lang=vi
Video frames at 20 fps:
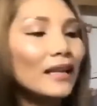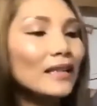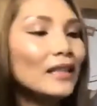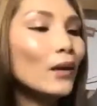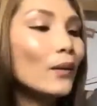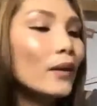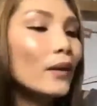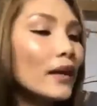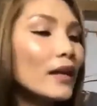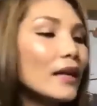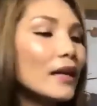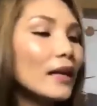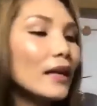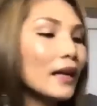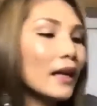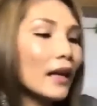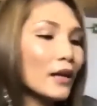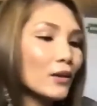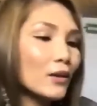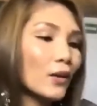sau khi đi cái
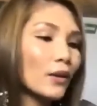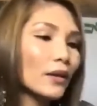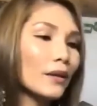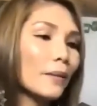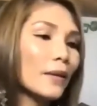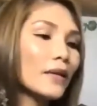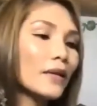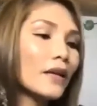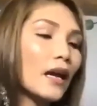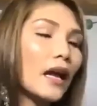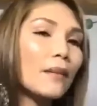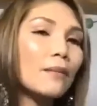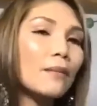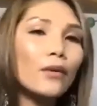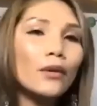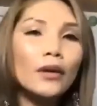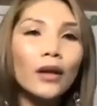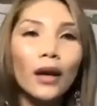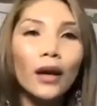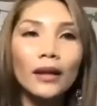này rồi thì bây giờ em
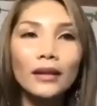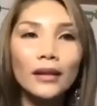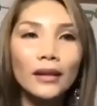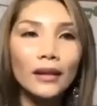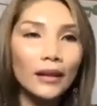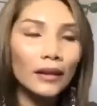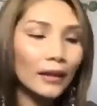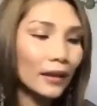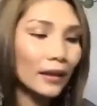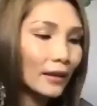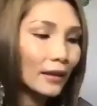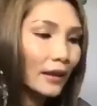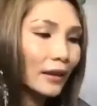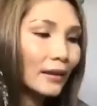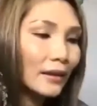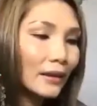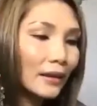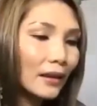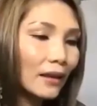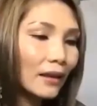muốn nói tới cái cái
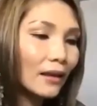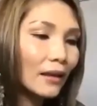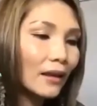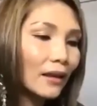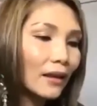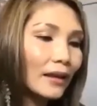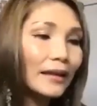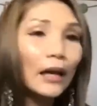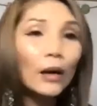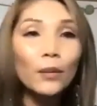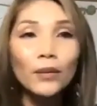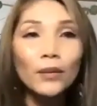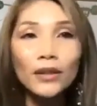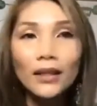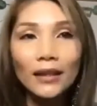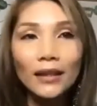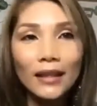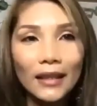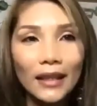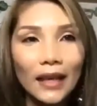cái cái tóc
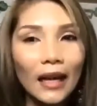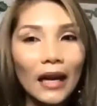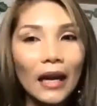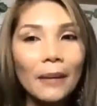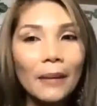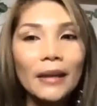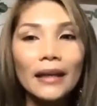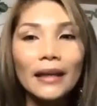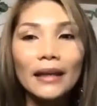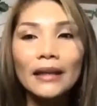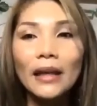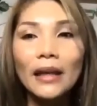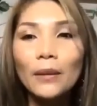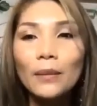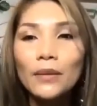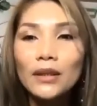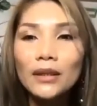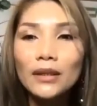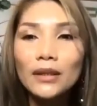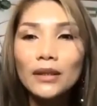trước đi nha em đi cái tóc
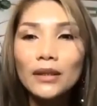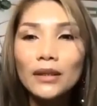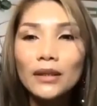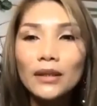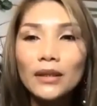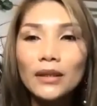trước